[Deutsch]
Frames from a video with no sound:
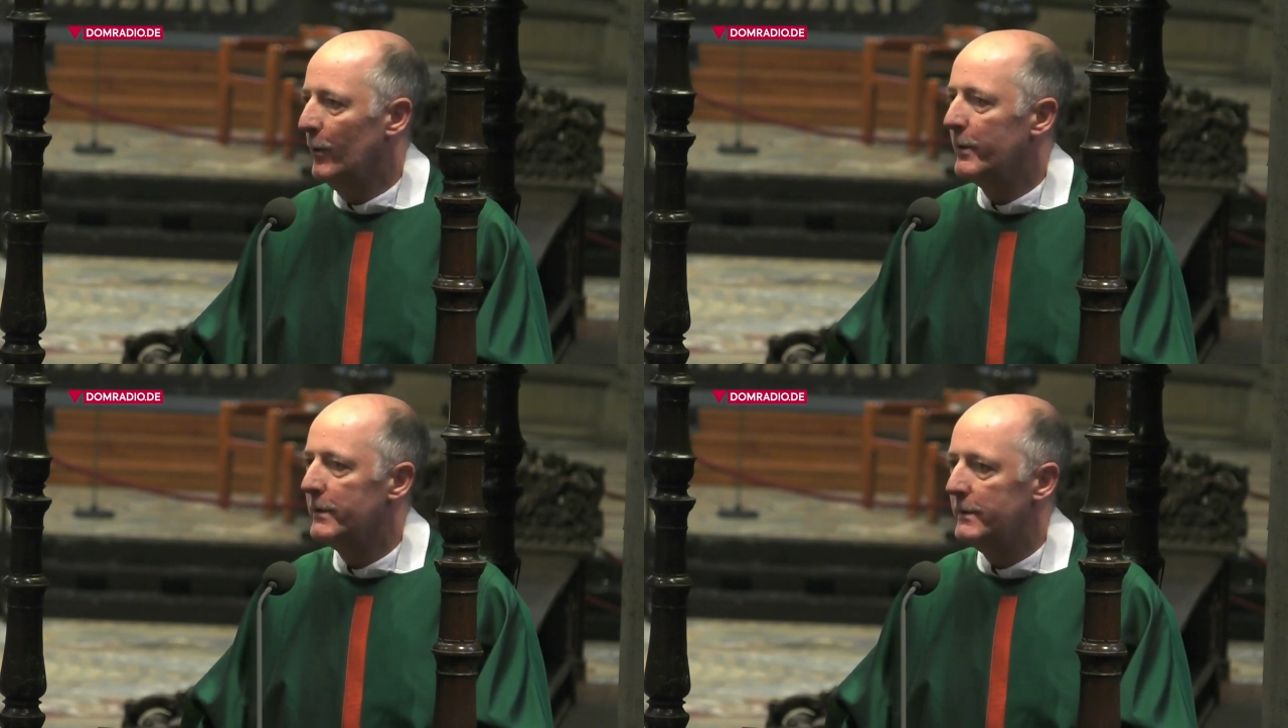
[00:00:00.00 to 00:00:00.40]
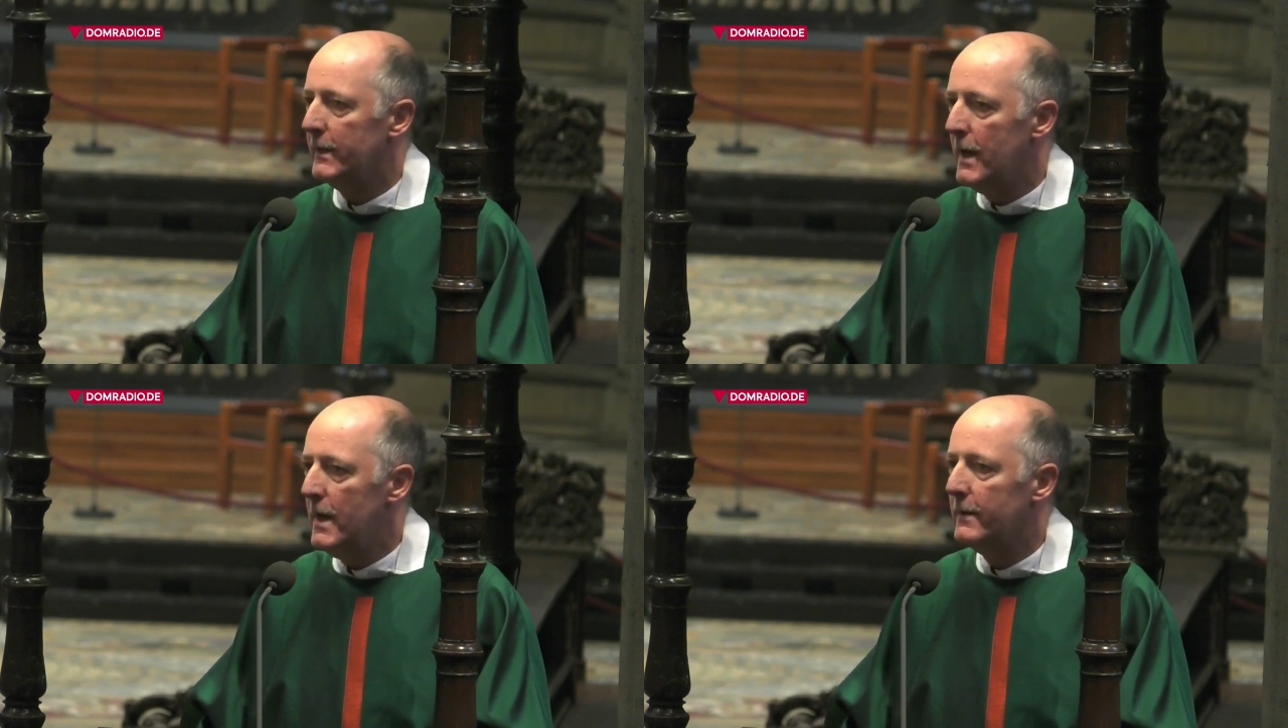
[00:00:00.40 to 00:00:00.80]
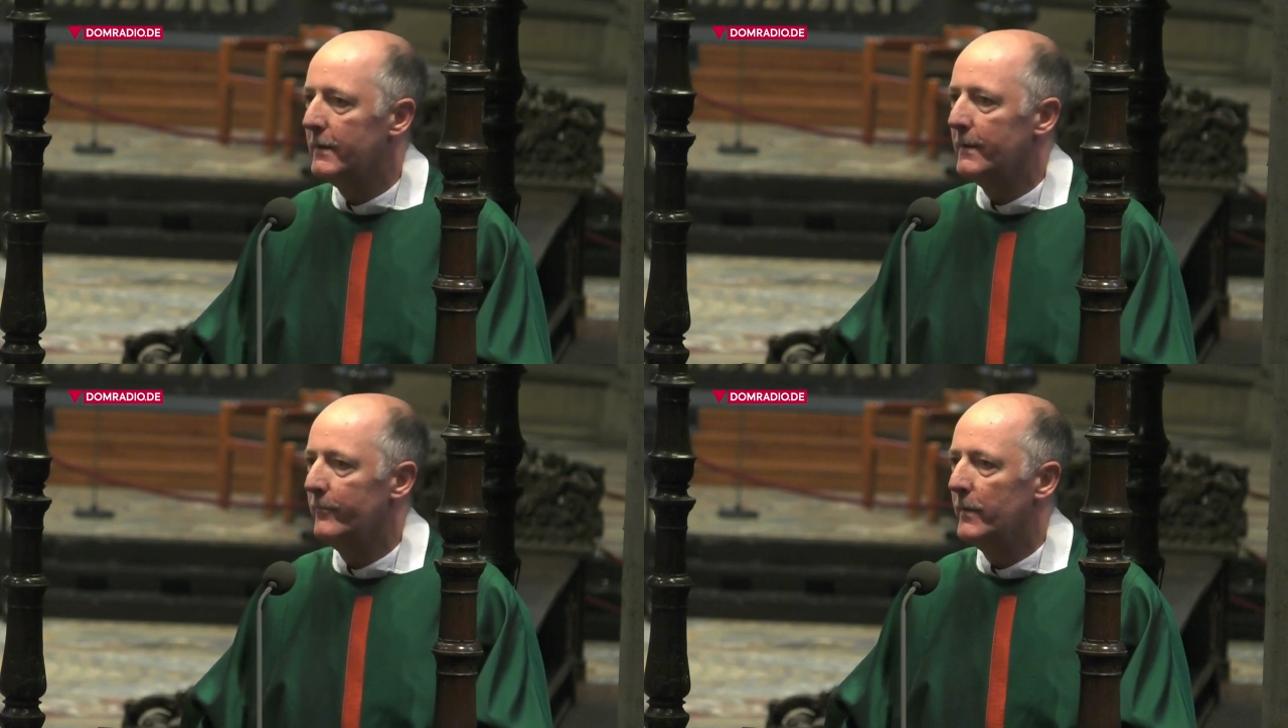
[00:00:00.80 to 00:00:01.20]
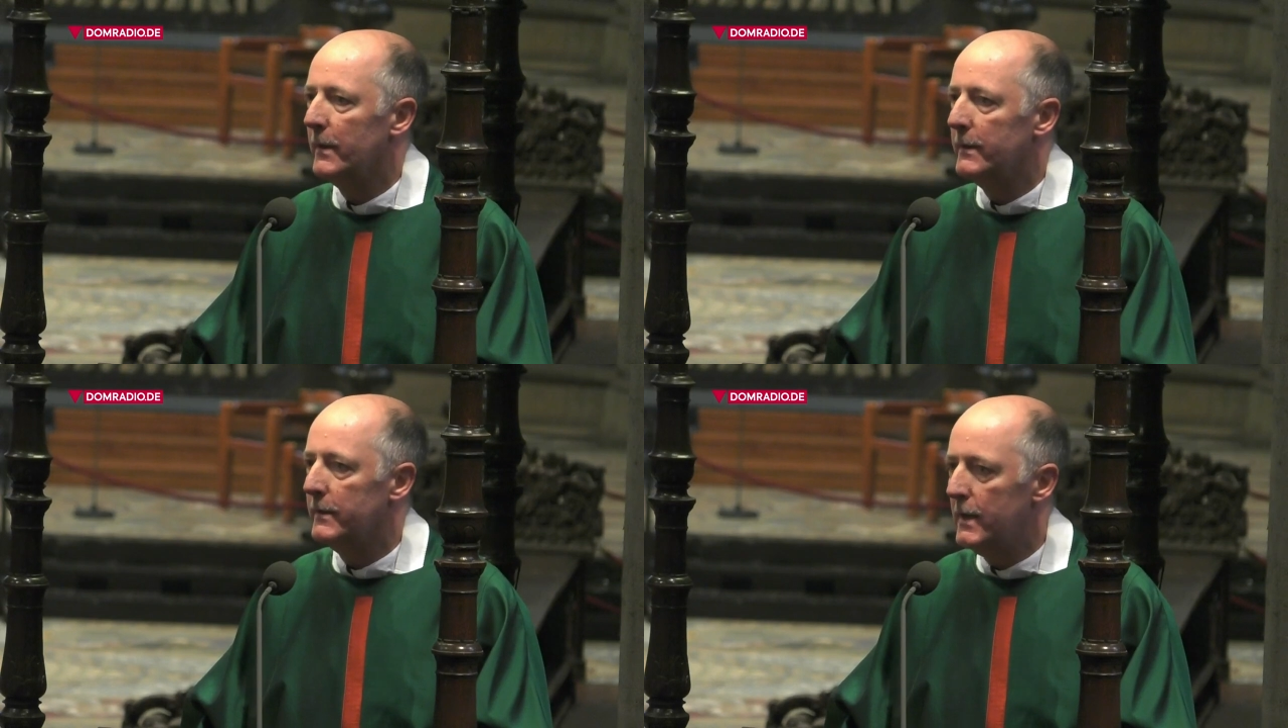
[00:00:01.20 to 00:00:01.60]
Und jeder,
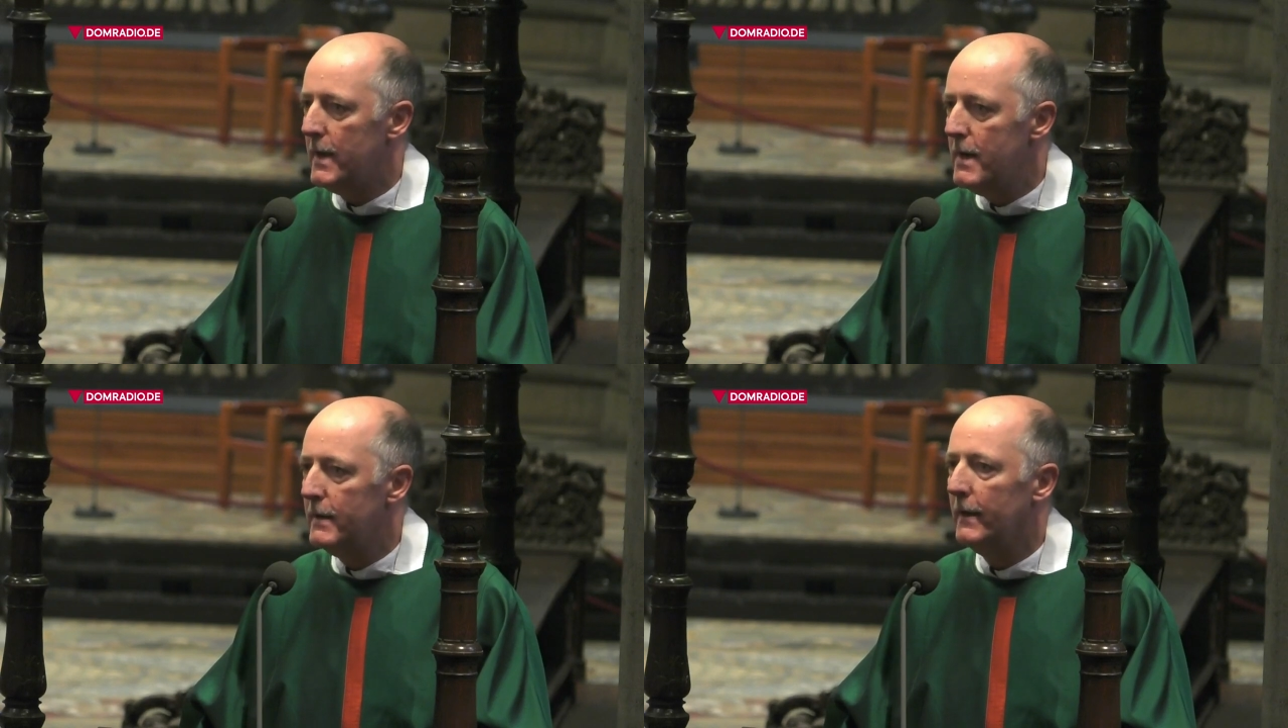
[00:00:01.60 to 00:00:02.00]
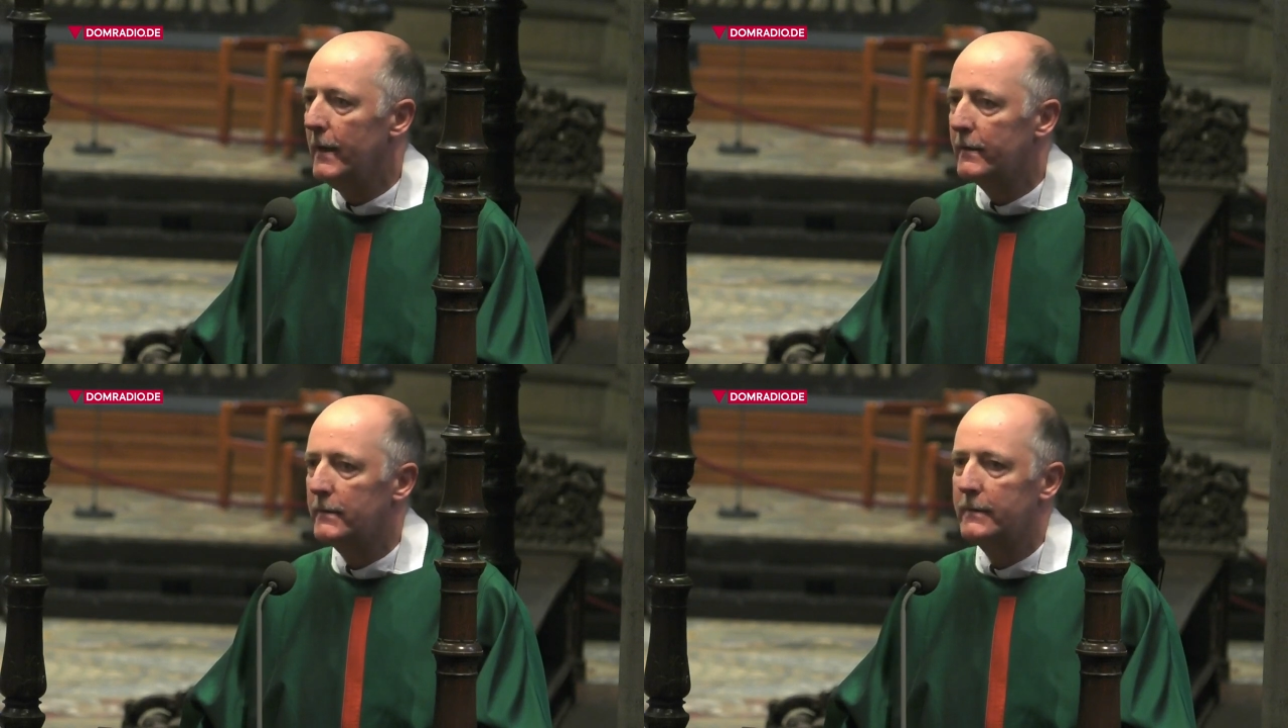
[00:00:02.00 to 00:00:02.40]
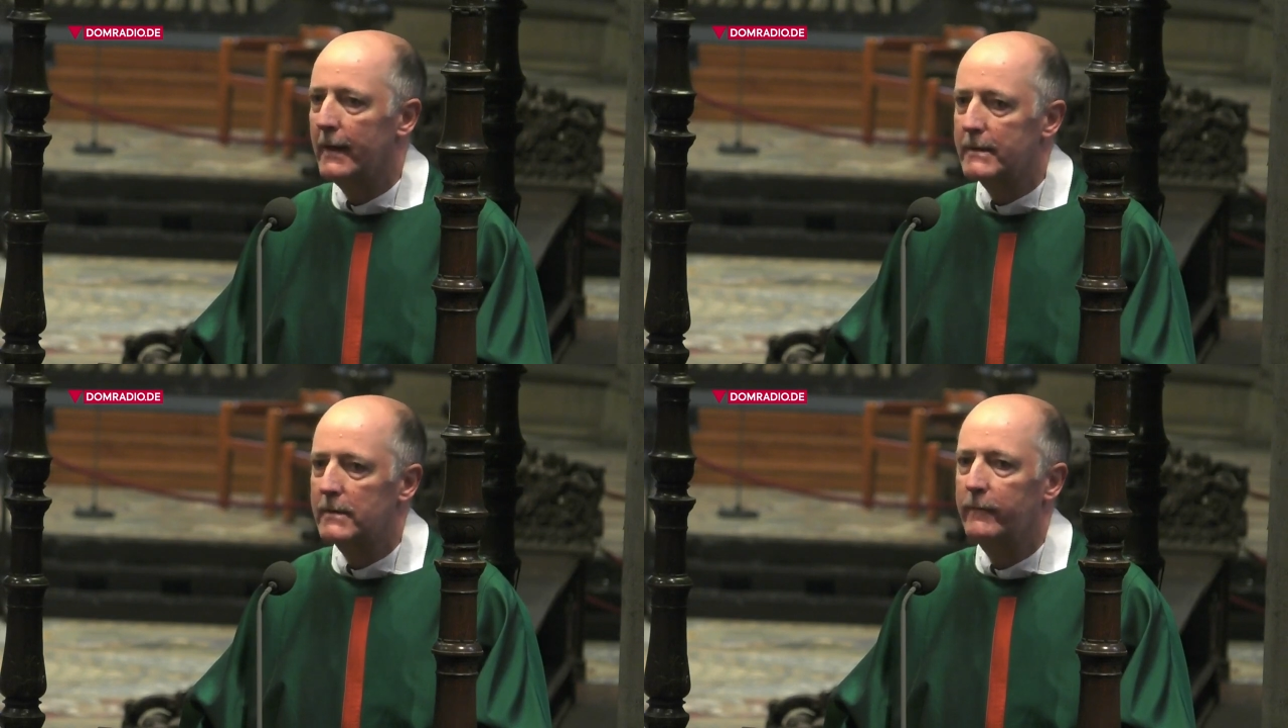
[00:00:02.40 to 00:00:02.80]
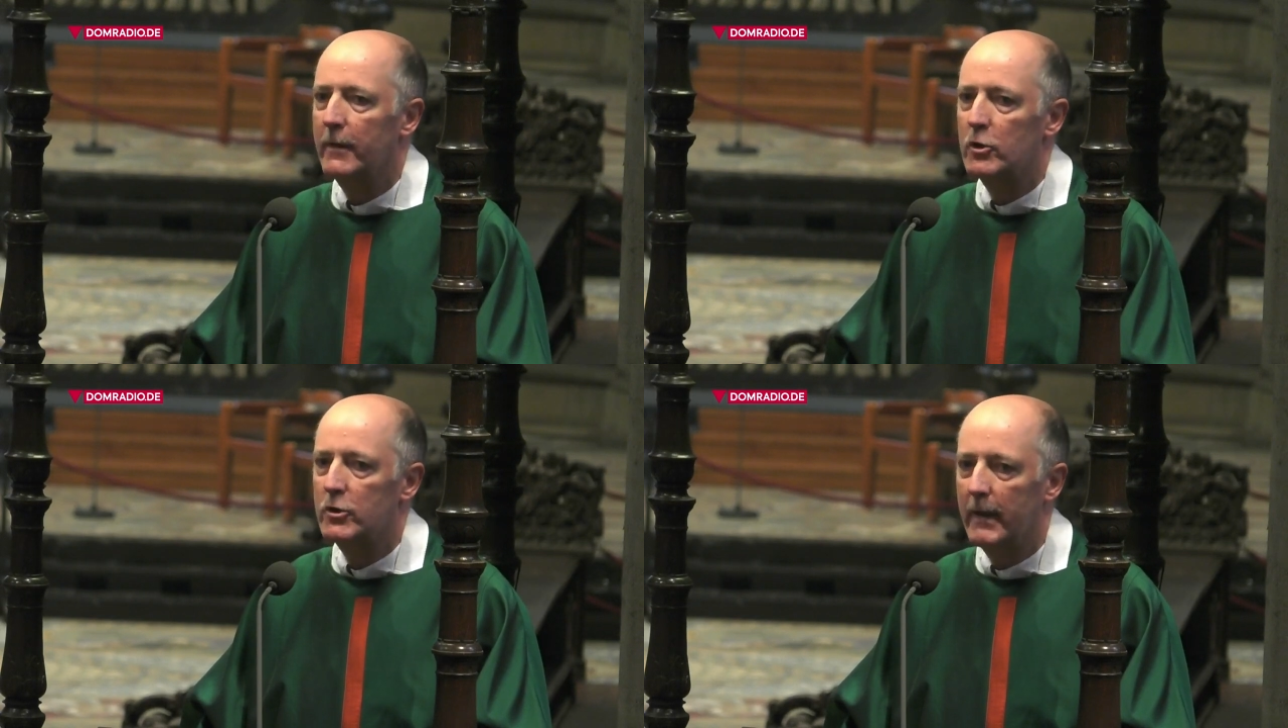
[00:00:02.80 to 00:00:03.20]
jeder hat das
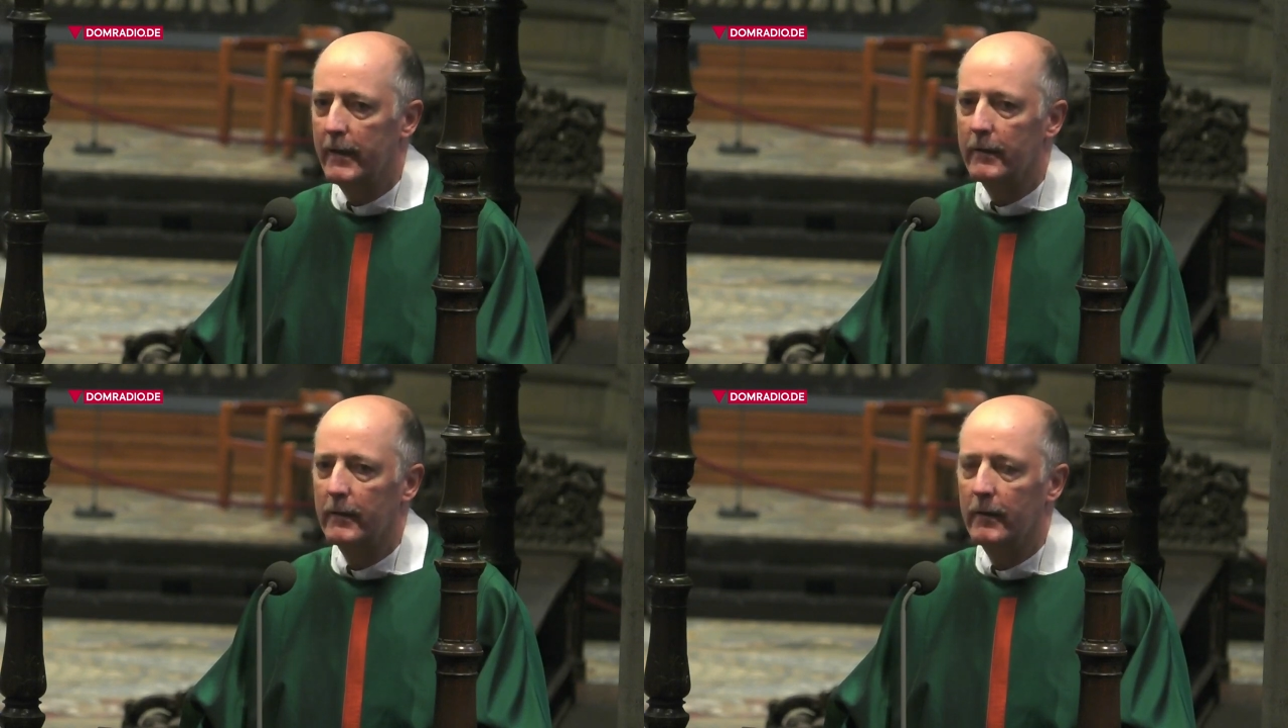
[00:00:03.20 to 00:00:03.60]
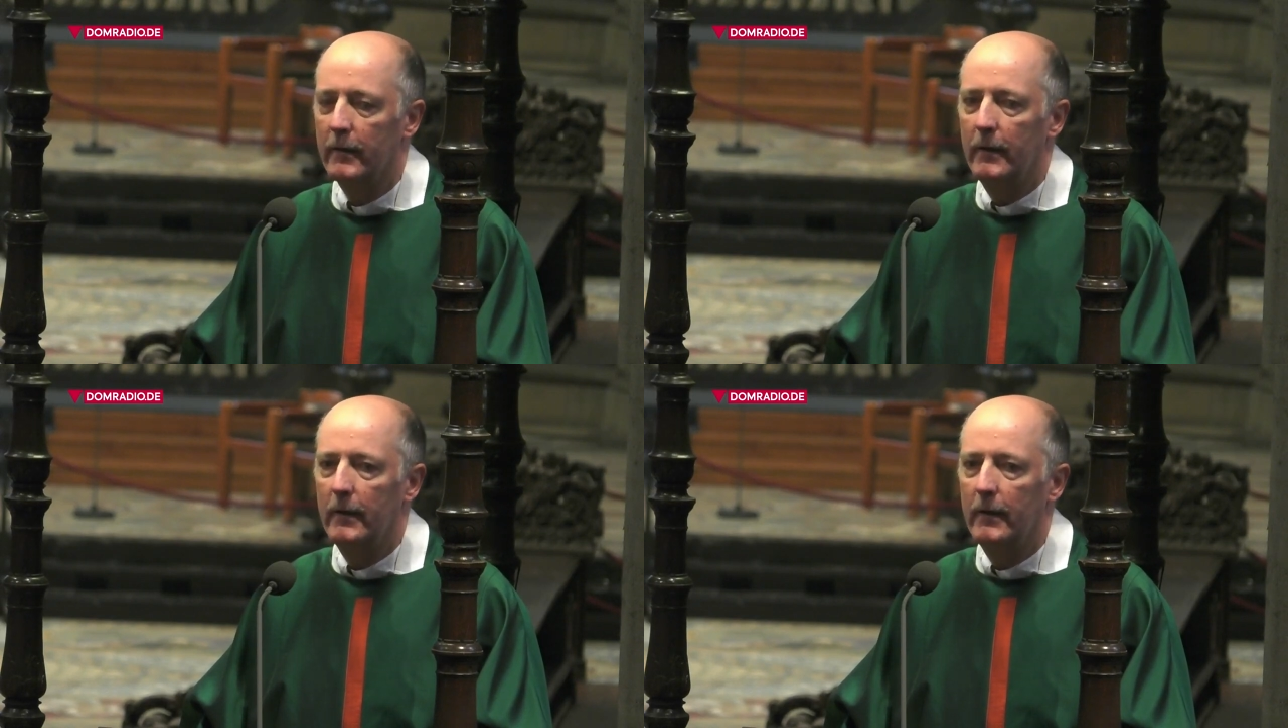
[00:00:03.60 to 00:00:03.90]
verstanden.